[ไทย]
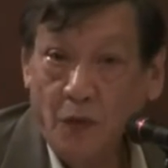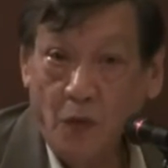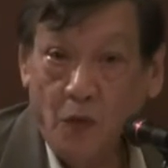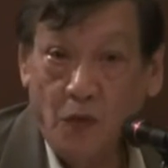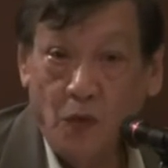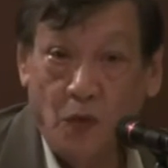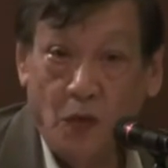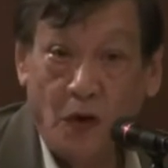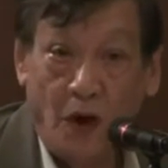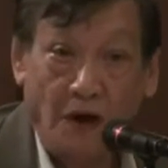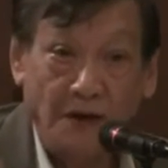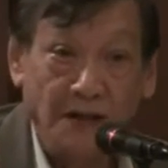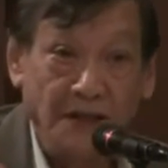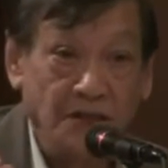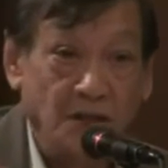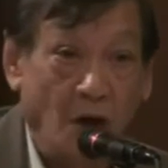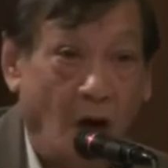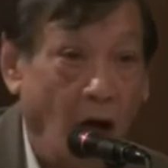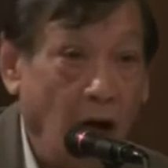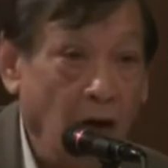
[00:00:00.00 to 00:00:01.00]
ผู้ถูกร้อง
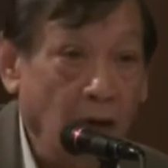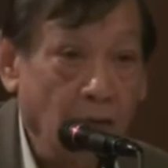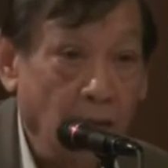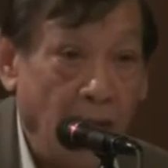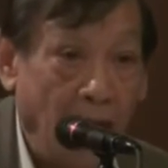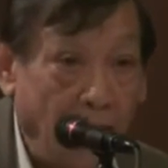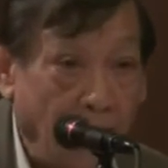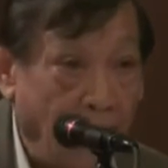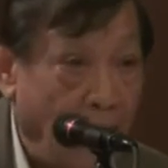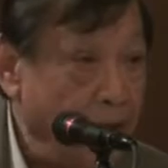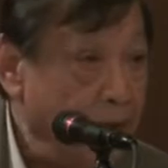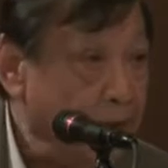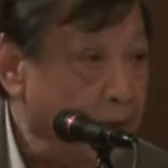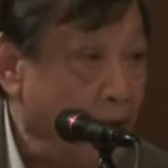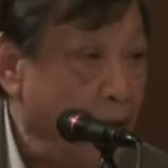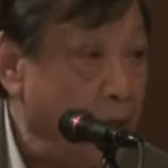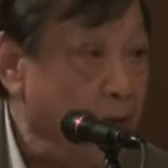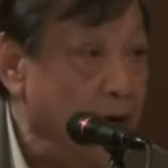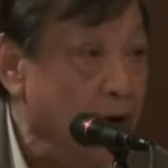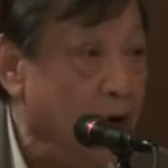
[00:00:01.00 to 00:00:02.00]
ที่สองพักกัน
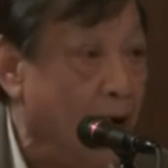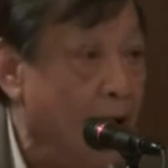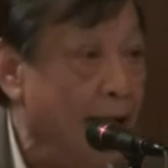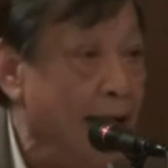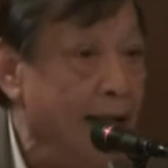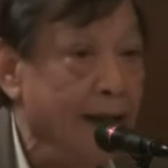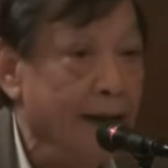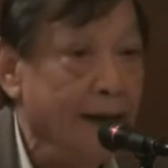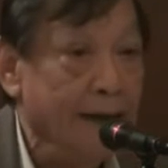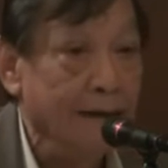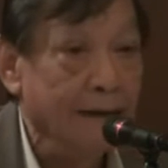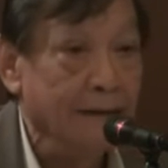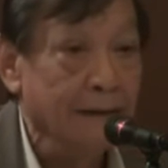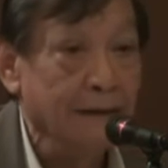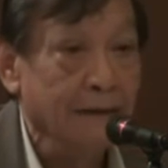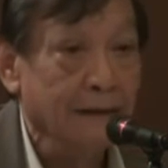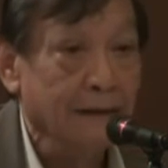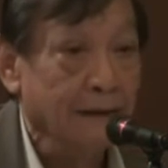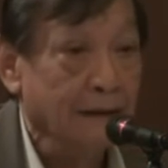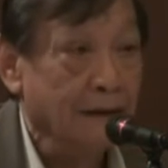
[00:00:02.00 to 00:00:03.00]
พักเพื่อไทย
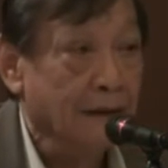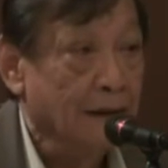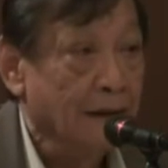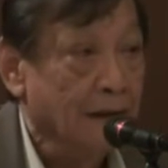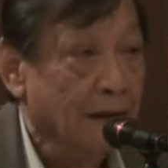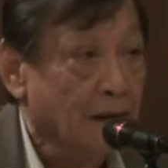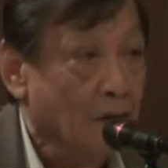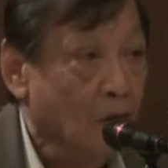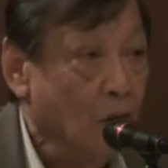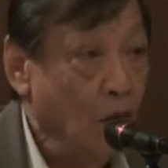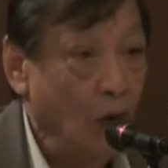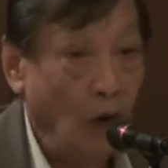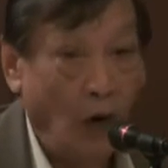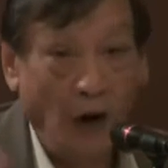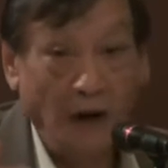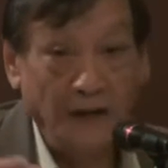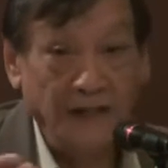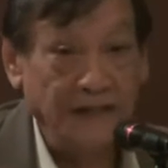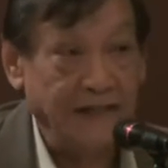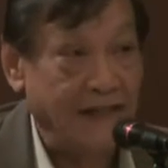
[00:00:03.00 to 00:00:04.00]
ผู้
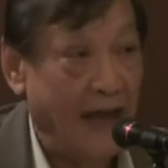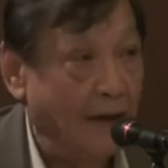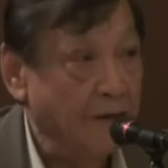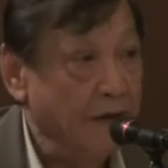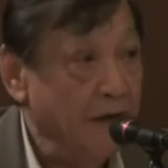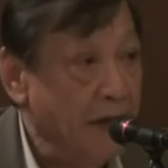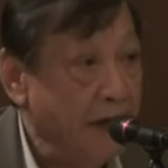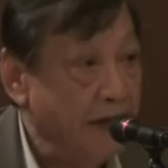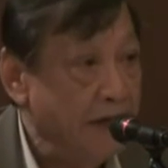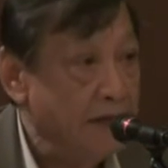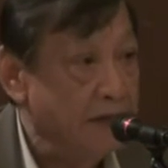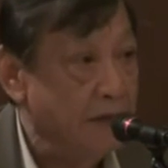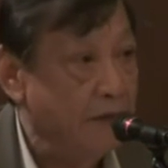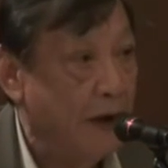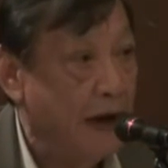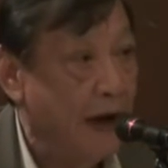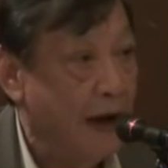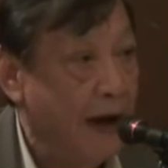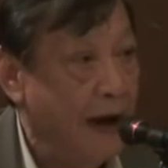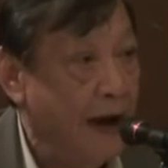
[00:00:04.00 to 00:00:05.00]
ร้องที่สามคือรัฐส
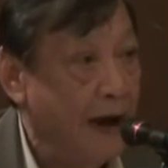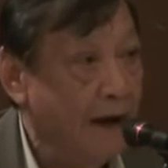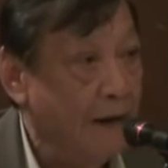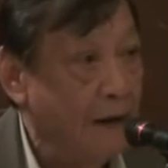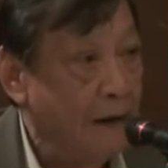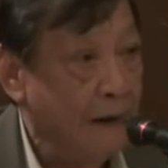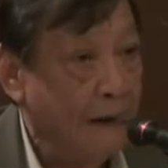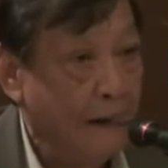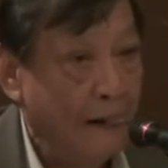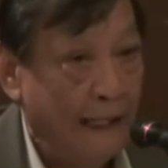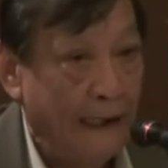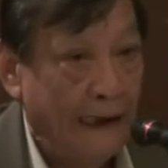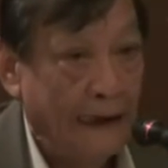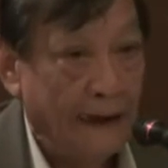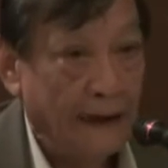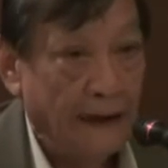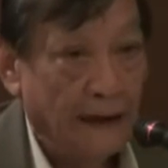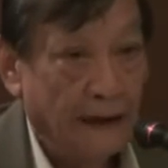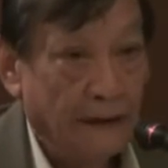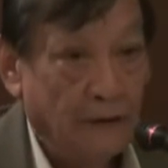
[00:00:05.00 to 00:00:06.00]
ภา
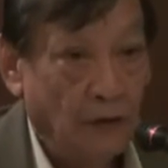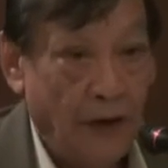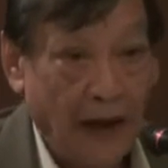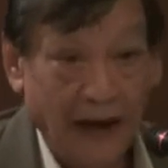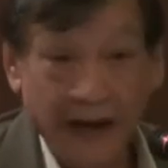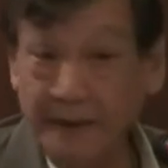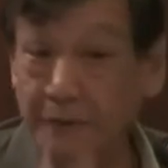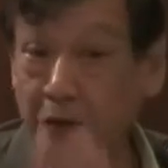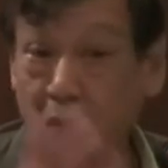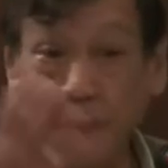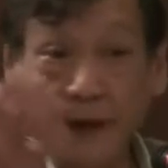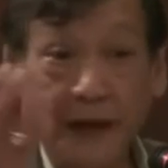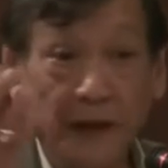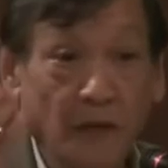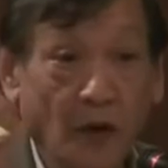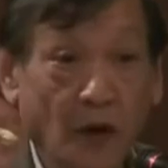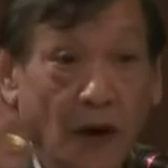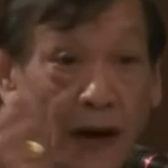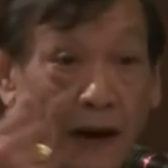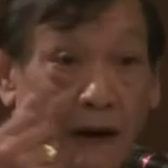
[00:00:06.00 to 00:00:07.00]
โอแค่นี้มันก็
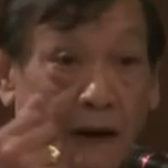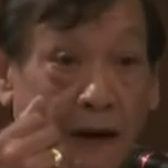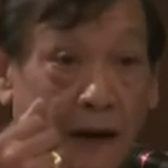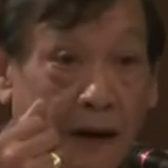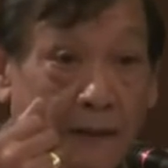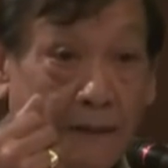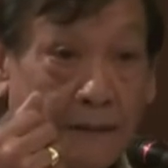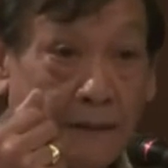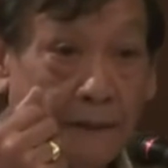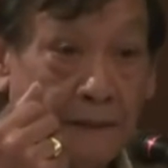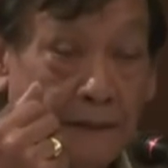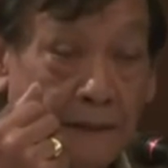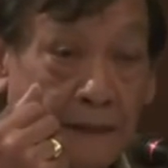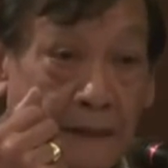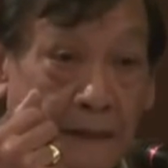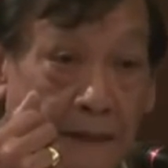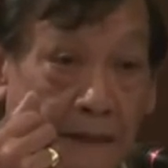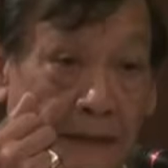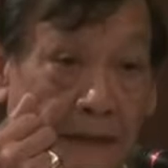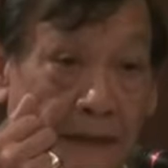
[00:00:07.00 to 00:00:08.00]
ผิดหมดแล้วครับ
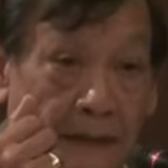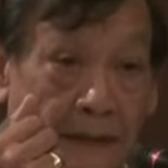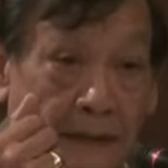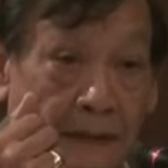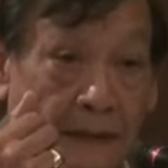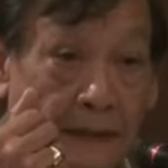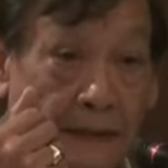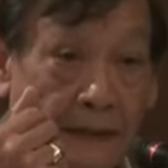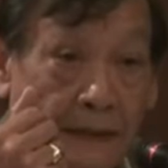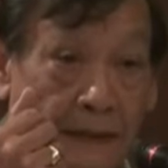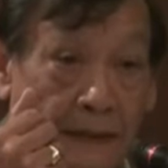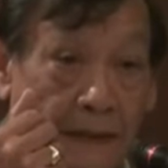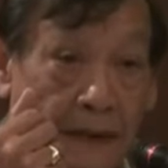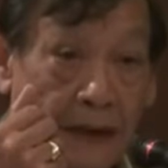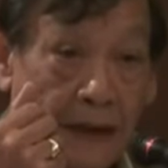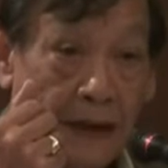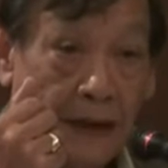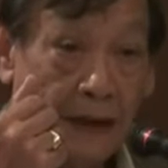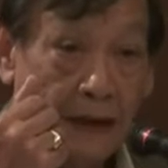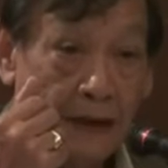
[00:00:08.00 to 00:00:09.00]

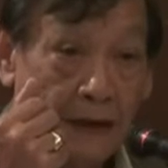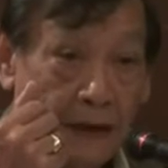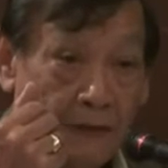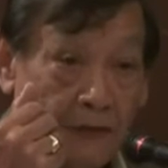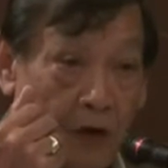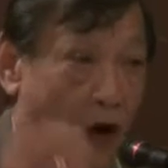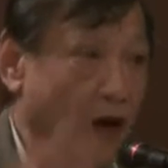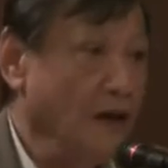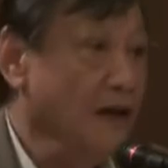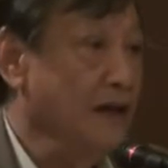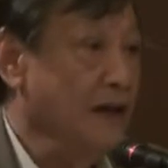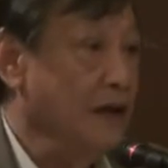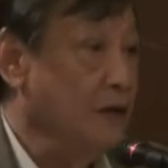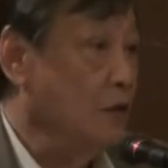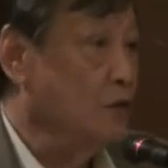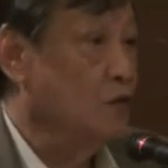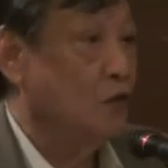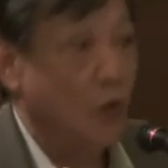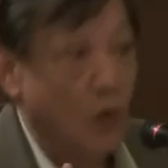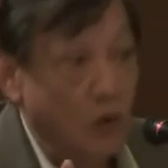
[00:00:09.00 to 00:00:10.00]
นะฟ้องอย่างนี้
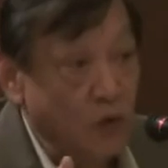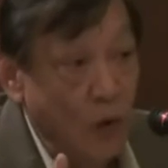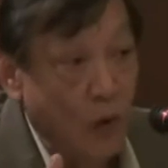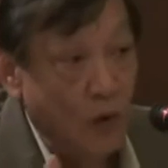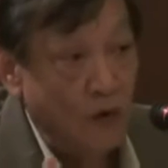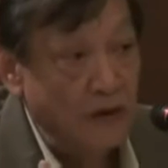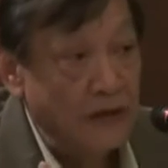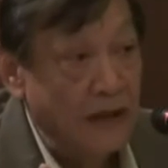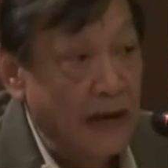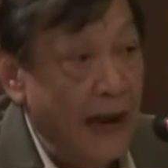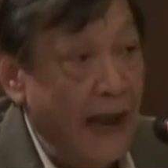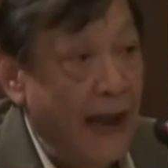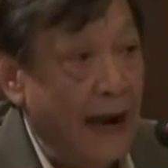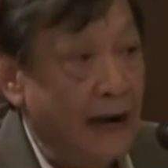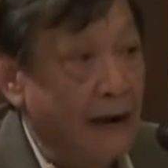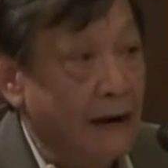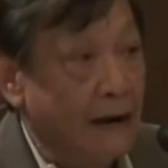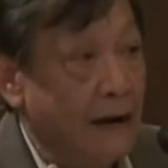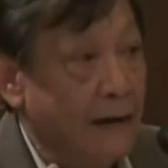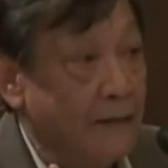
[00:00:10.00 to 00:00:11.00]
ต้องถูกยกตั้งแต่แร
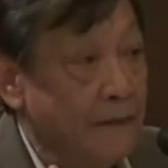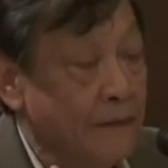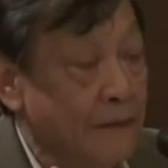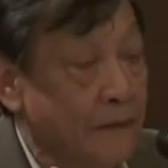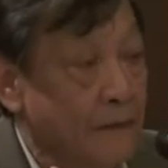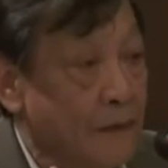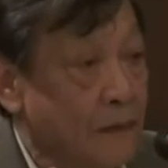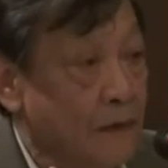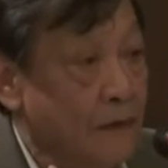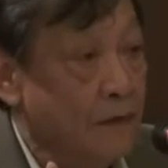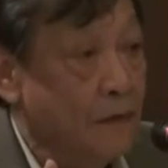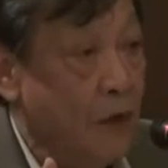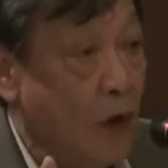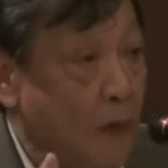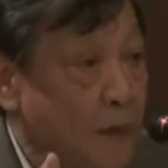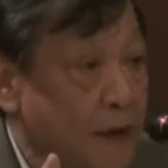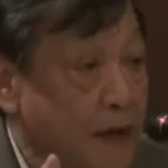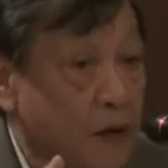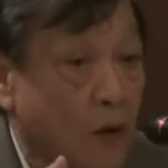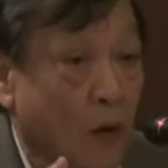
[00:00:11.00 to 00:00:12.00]
กแล้วครับ
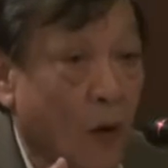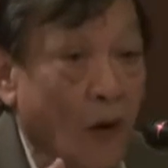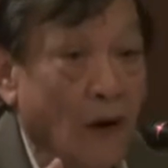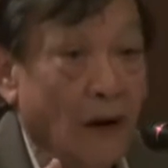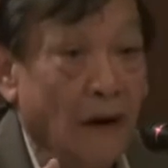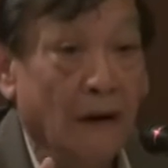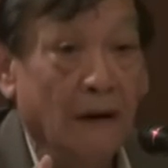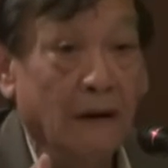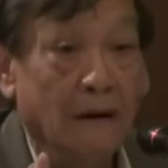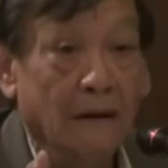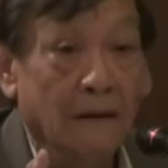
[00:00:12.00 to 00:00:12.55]
ฟ้องผิดคน